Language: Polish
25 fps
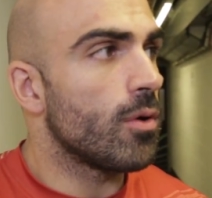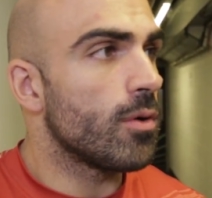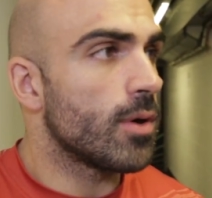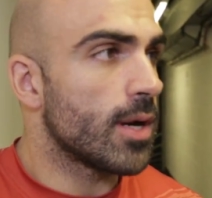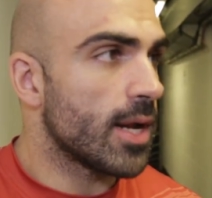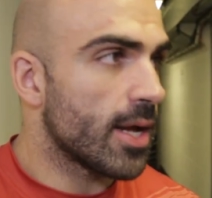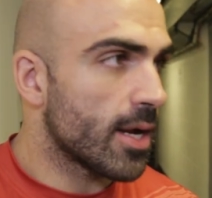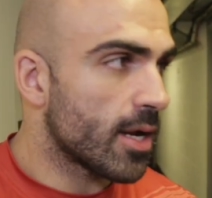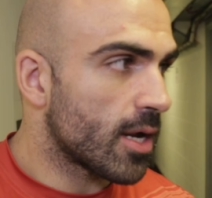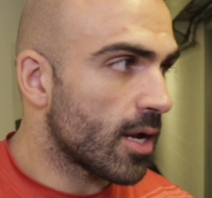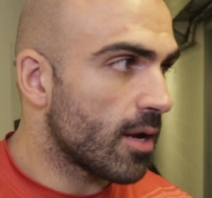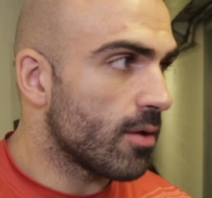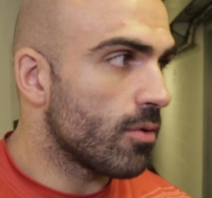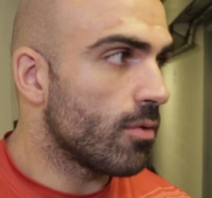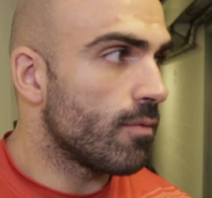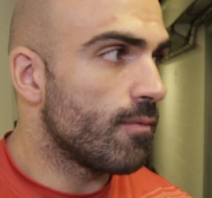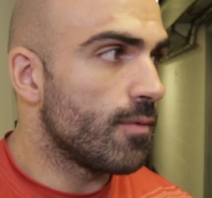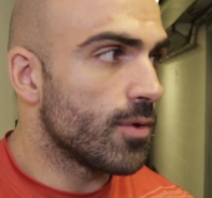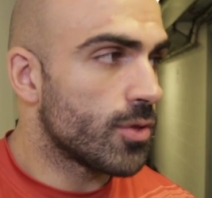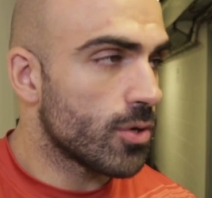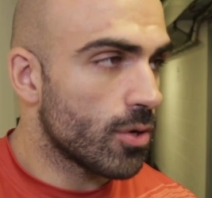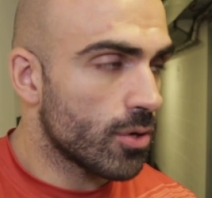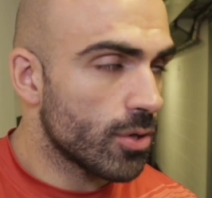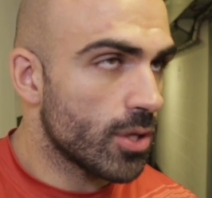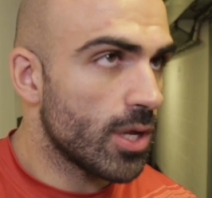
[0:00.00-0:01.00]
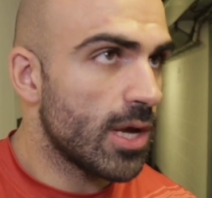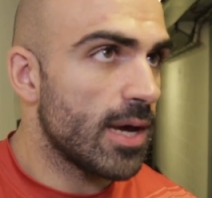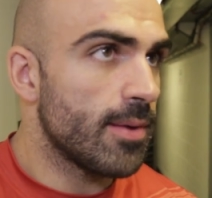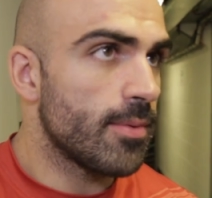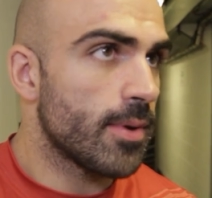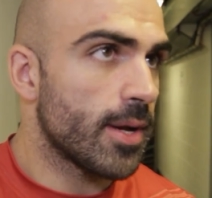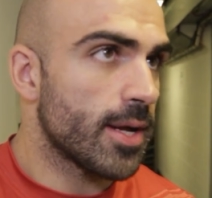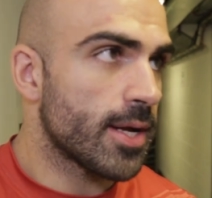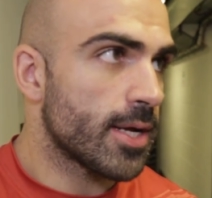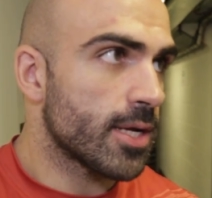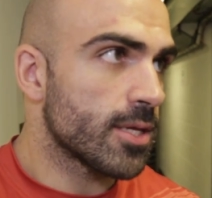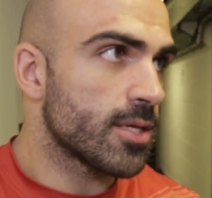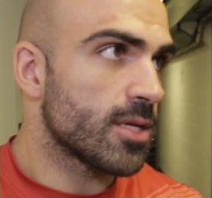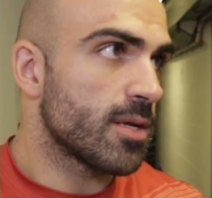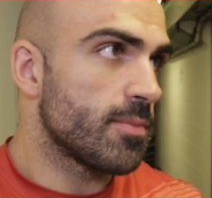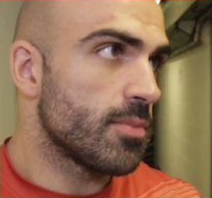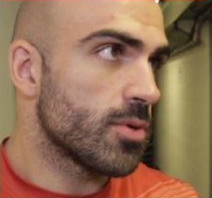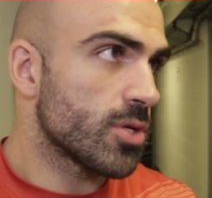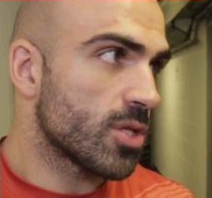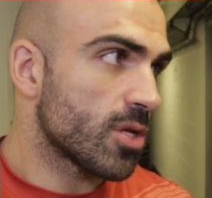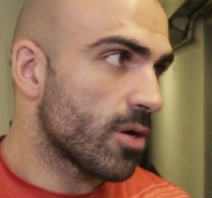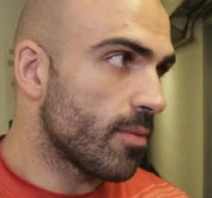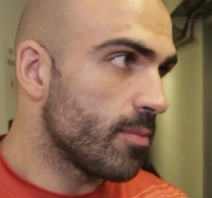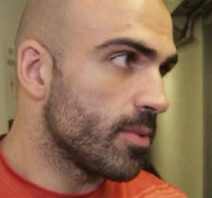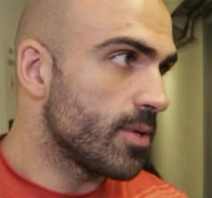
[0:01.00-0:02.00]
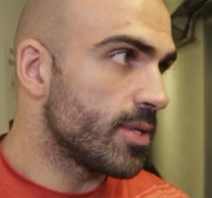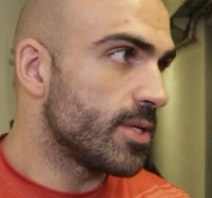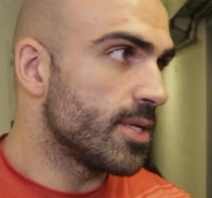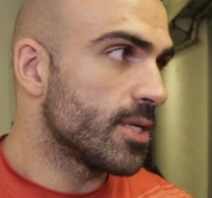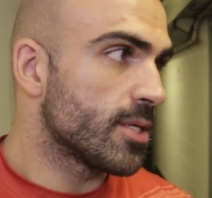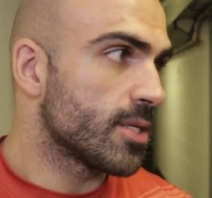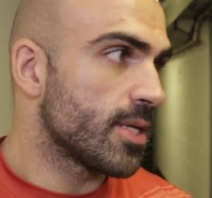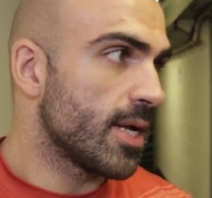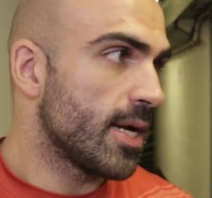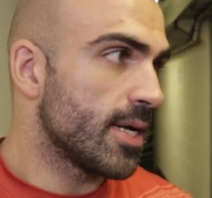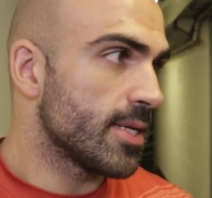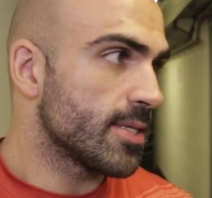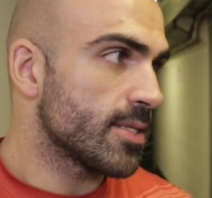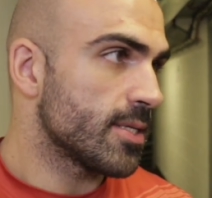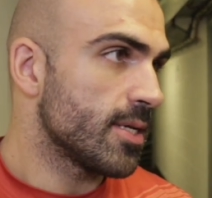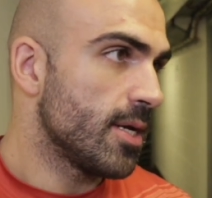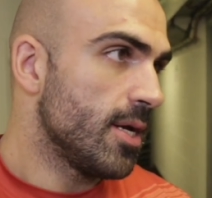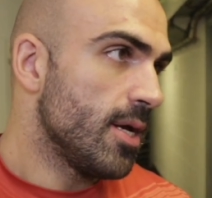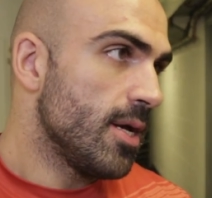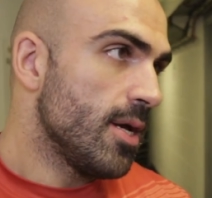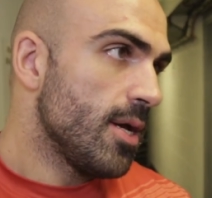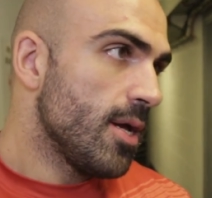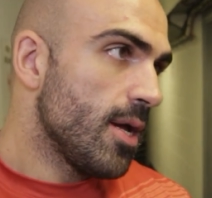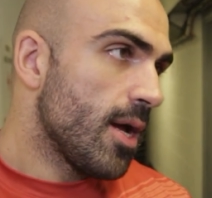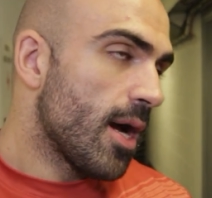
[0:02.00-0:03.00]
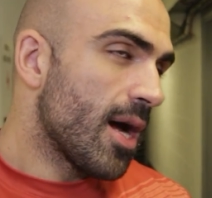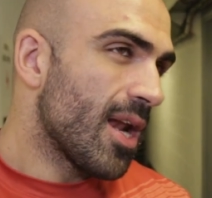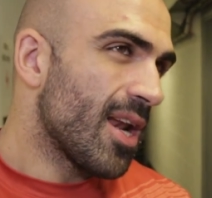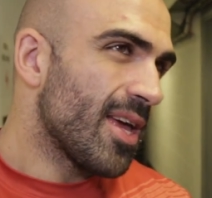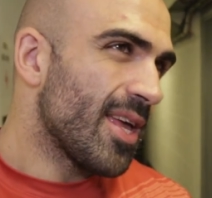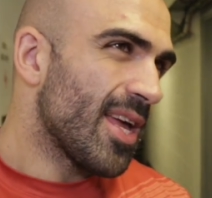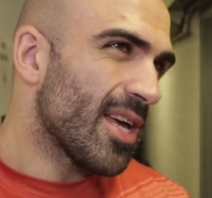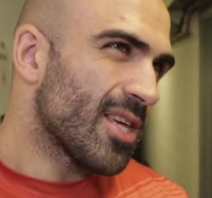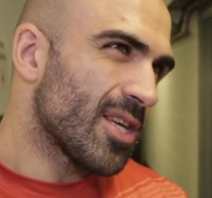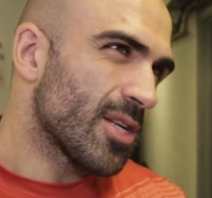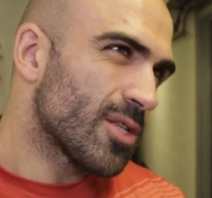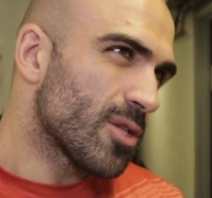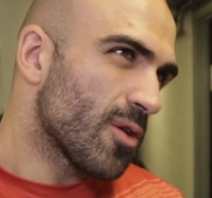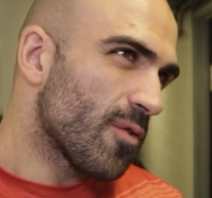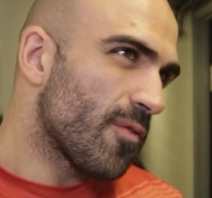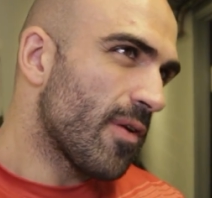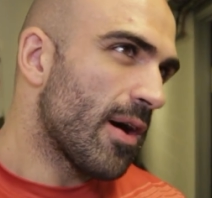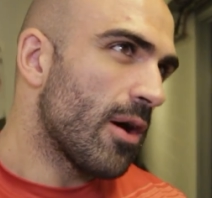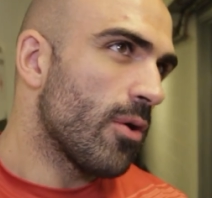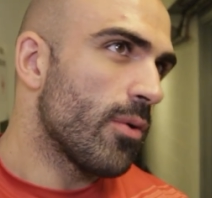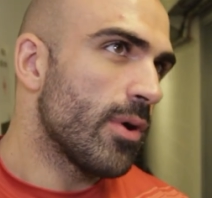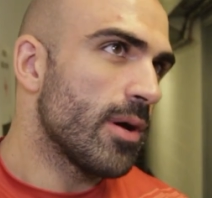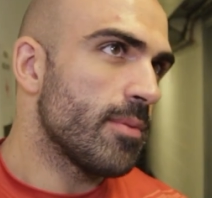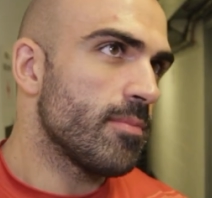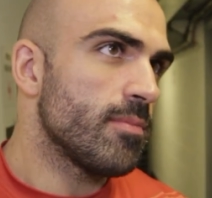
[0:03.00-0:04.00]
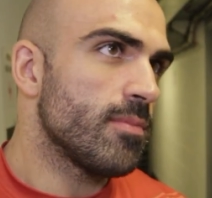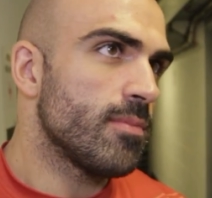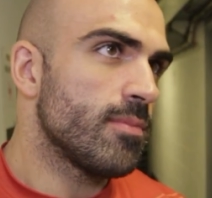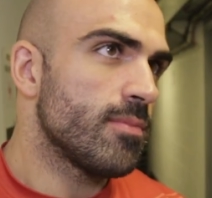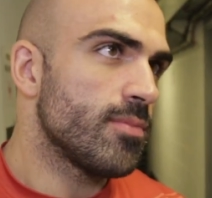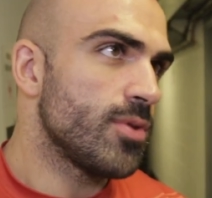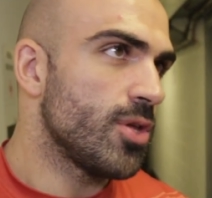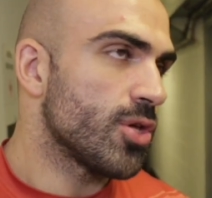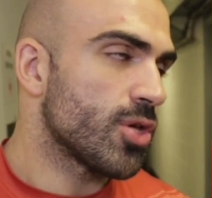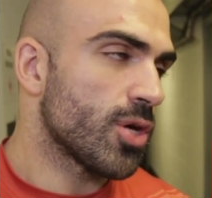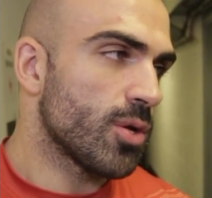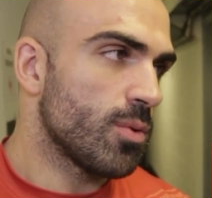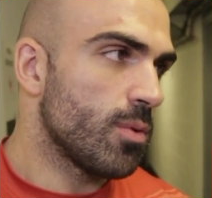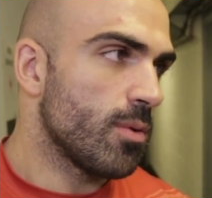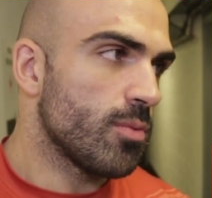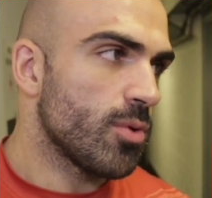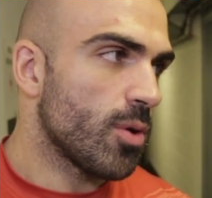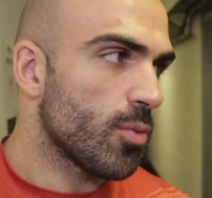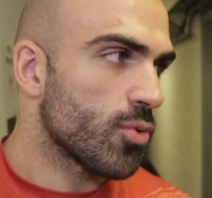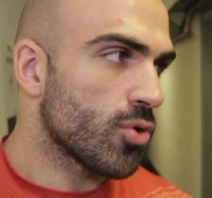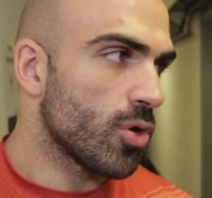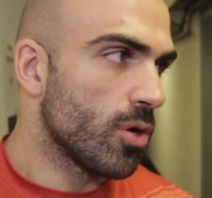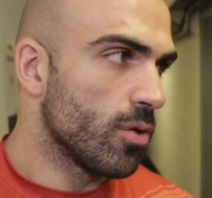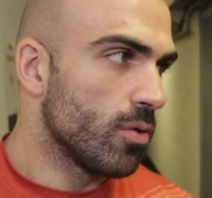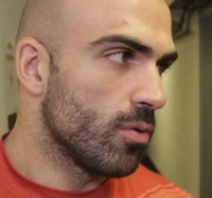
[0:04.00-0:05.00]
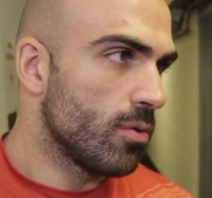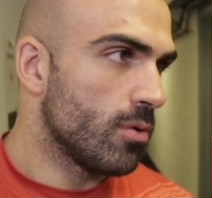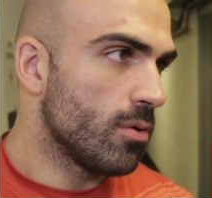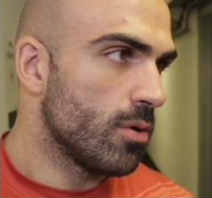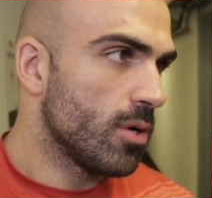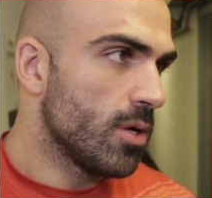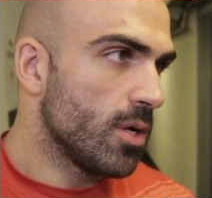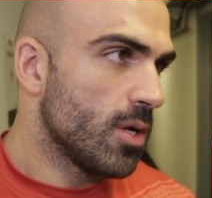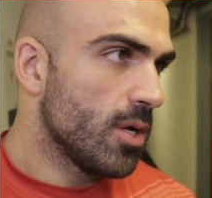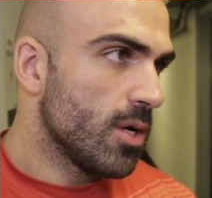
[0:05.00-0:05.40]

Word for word: Ręka, wyciągnąłem rękę, żeby zrobić dystans, ale ja się cofałem, nie szedłem do przodu.